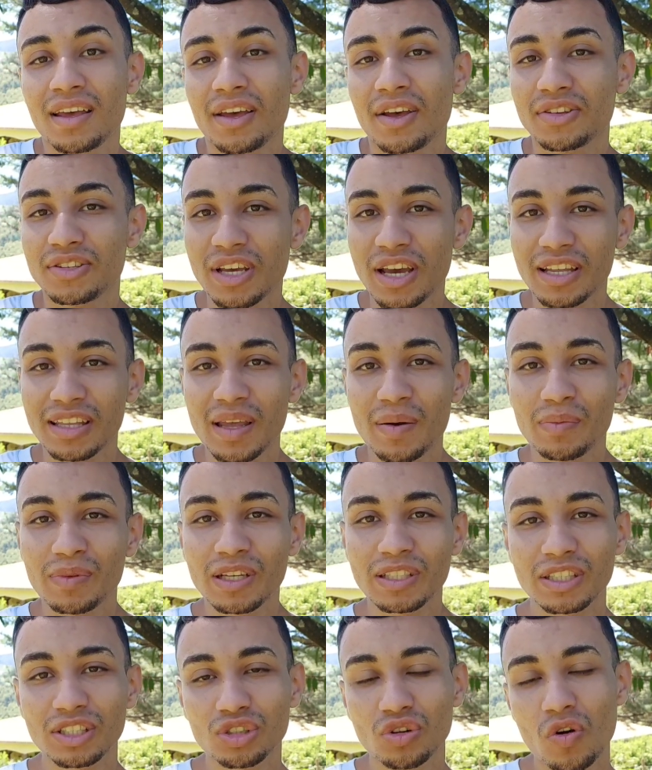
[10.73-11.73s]
Eu sei que tem
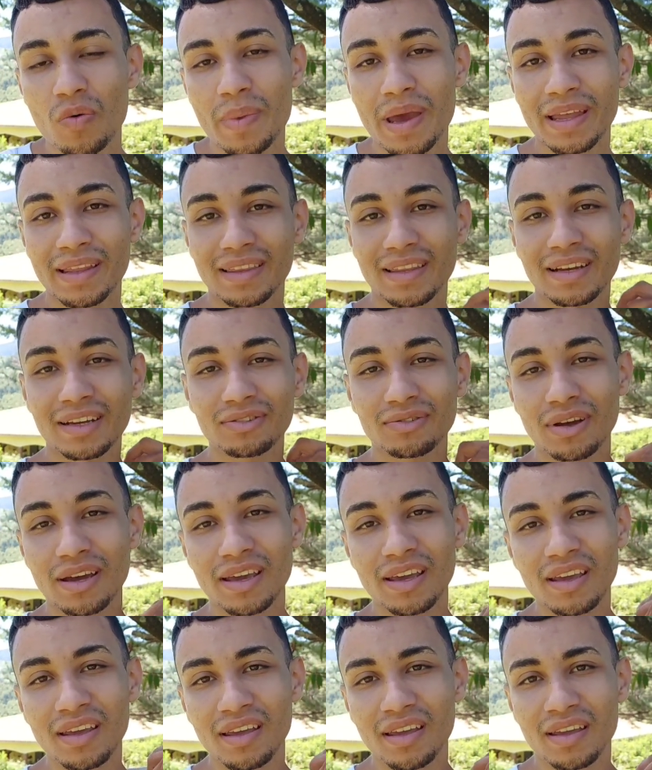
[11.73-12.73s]
muita gente comentando
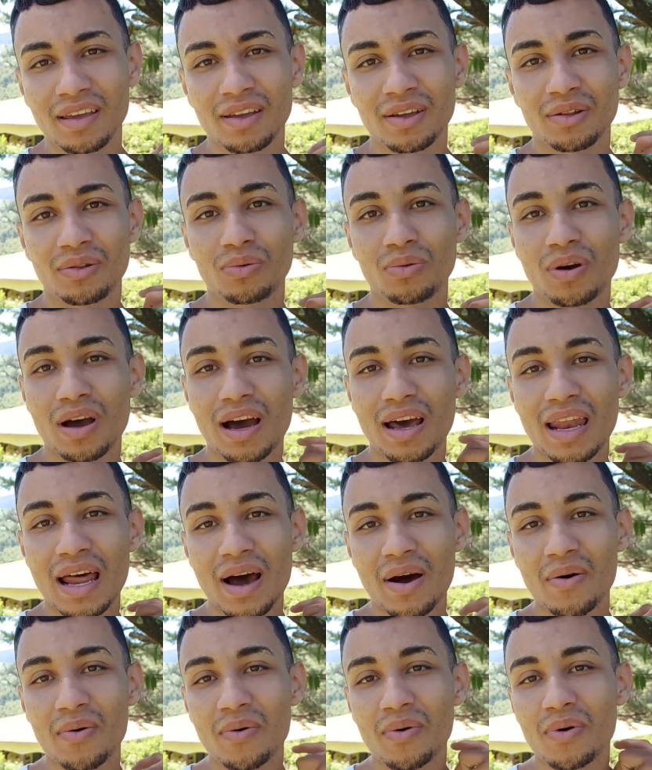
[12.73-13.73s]
aí no
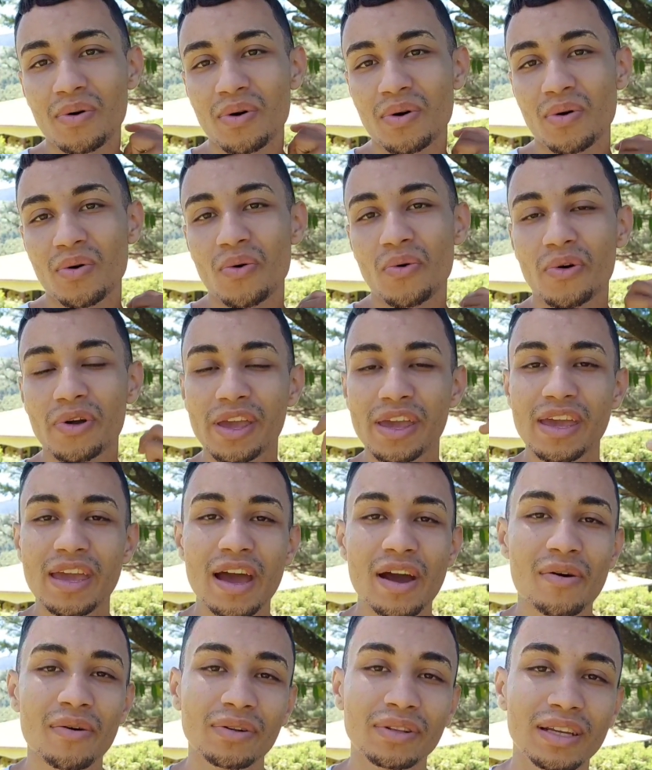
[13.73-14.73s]
canal o que,
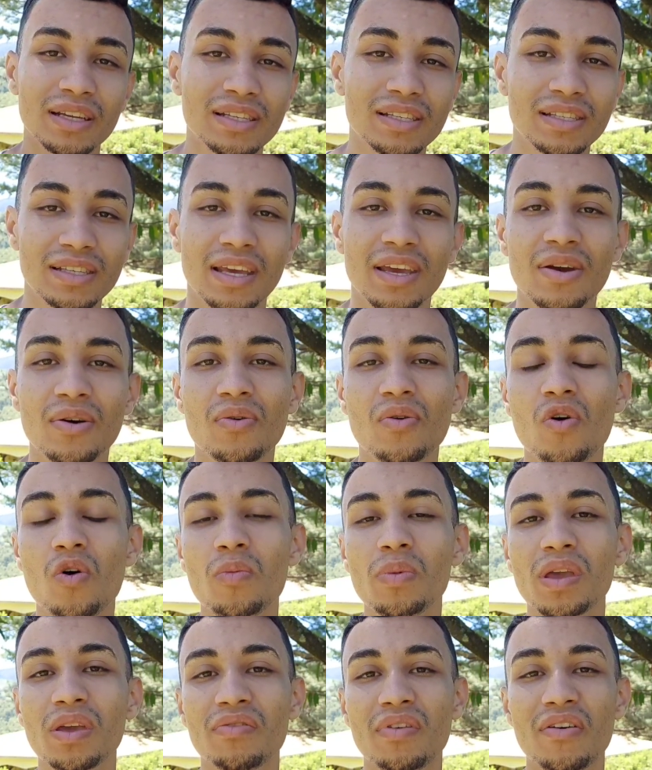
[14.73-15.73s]
que aconteceu,
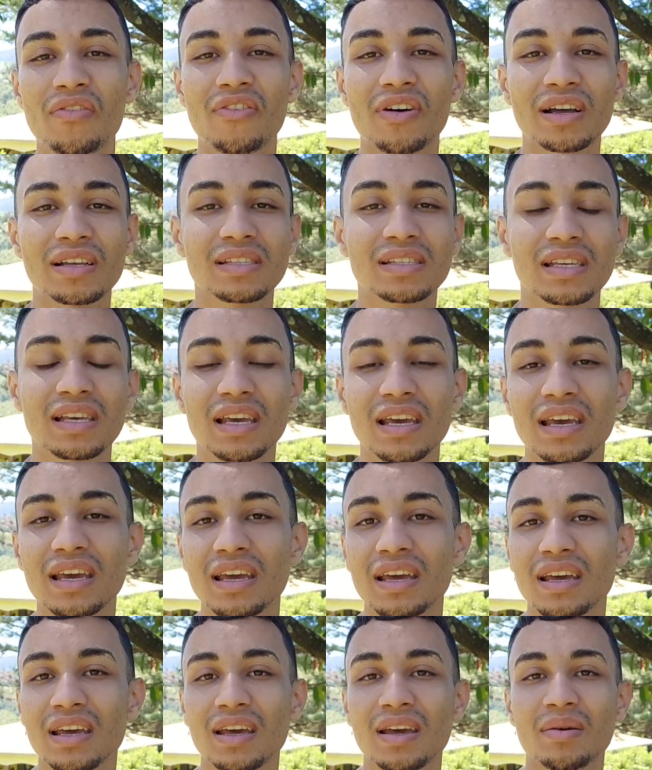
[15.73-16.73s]
como que vai
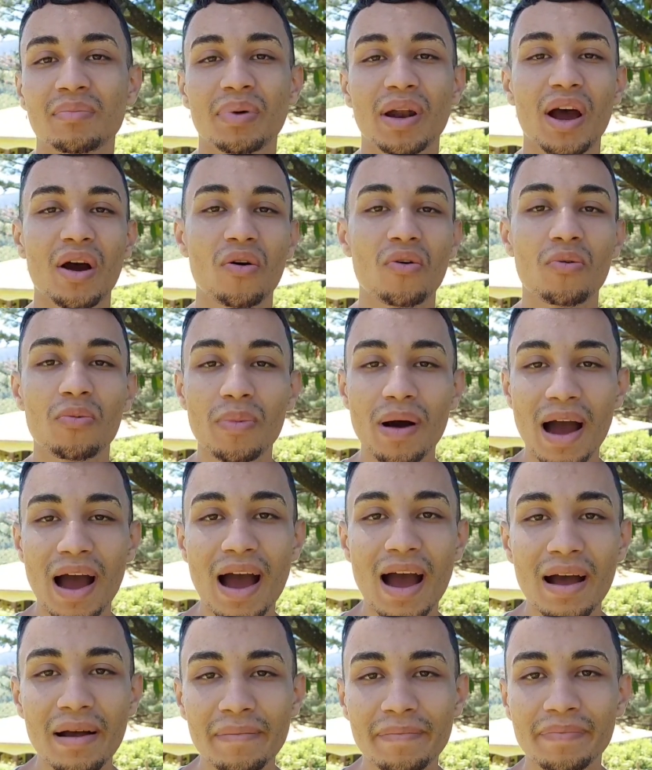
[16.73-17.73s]
fazer para
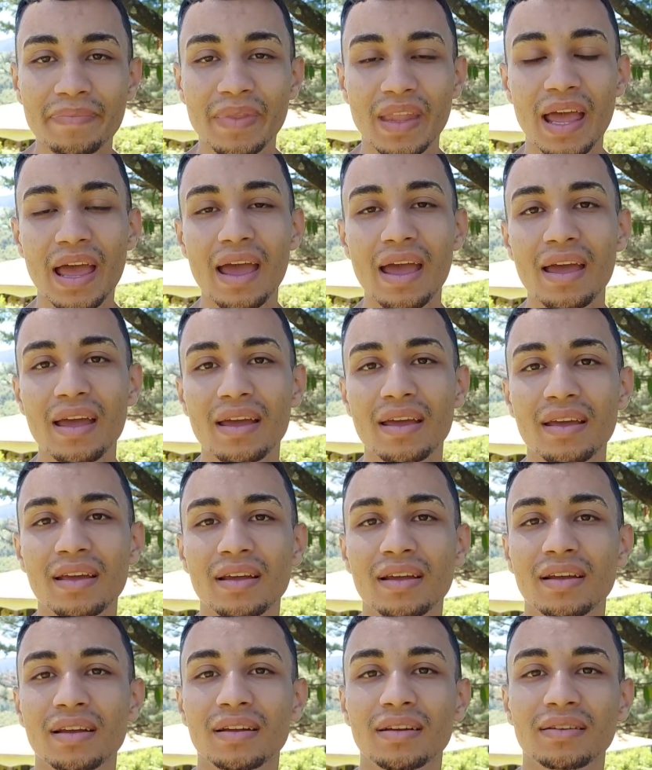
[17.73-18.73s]
arrumar, né?
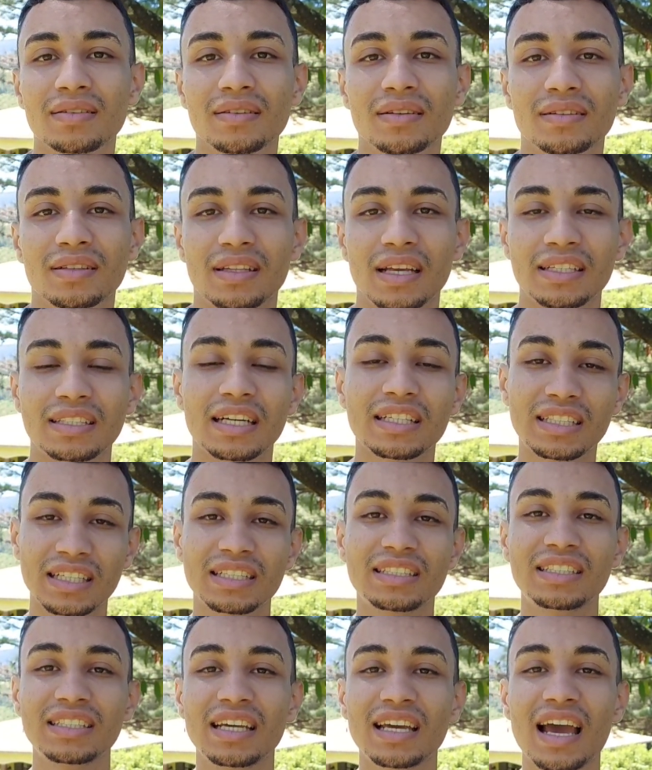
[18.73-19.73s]
Deixa a
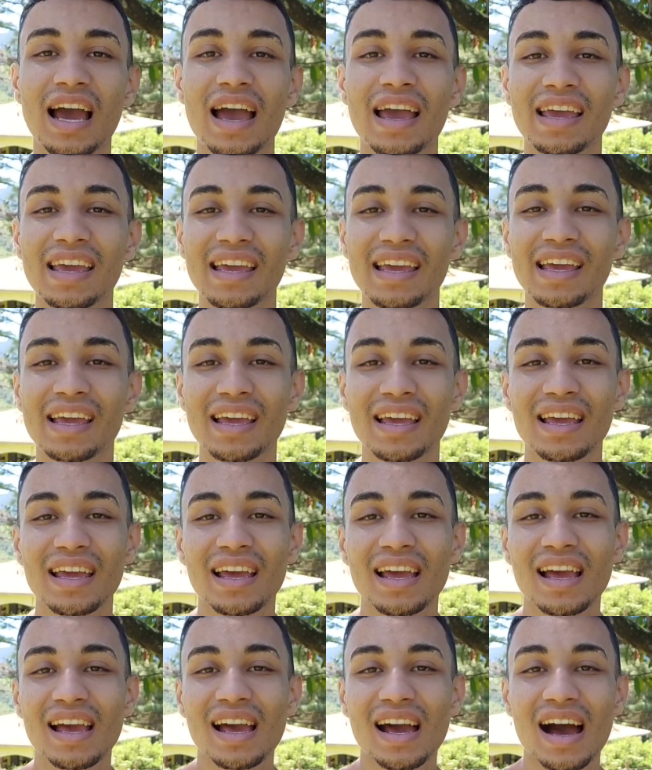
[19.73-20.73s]
gente aí
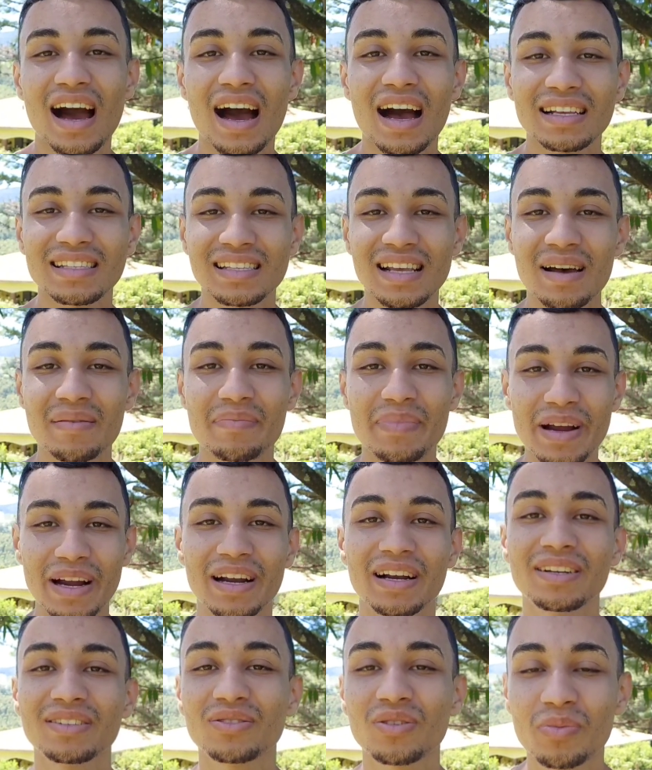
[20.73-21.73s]
a
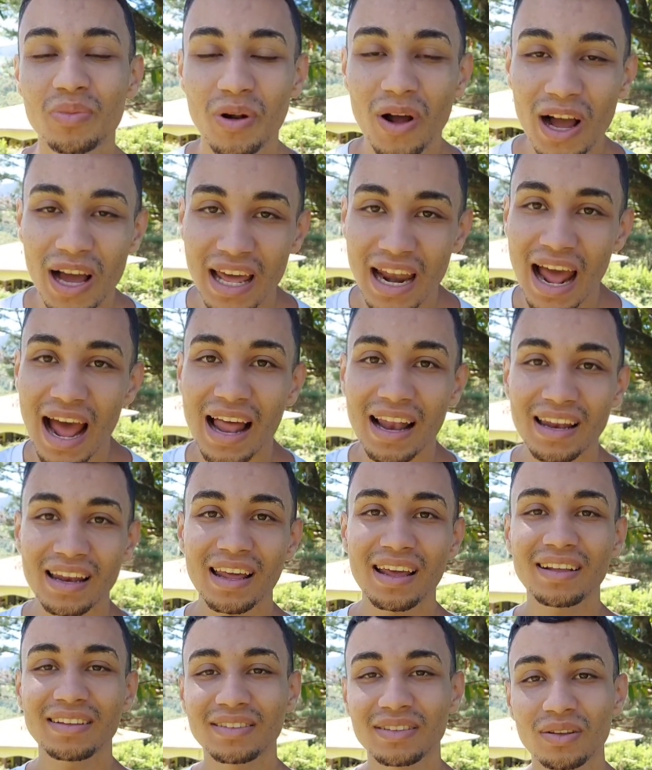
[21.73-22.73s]
saber sobre o Agrale, né?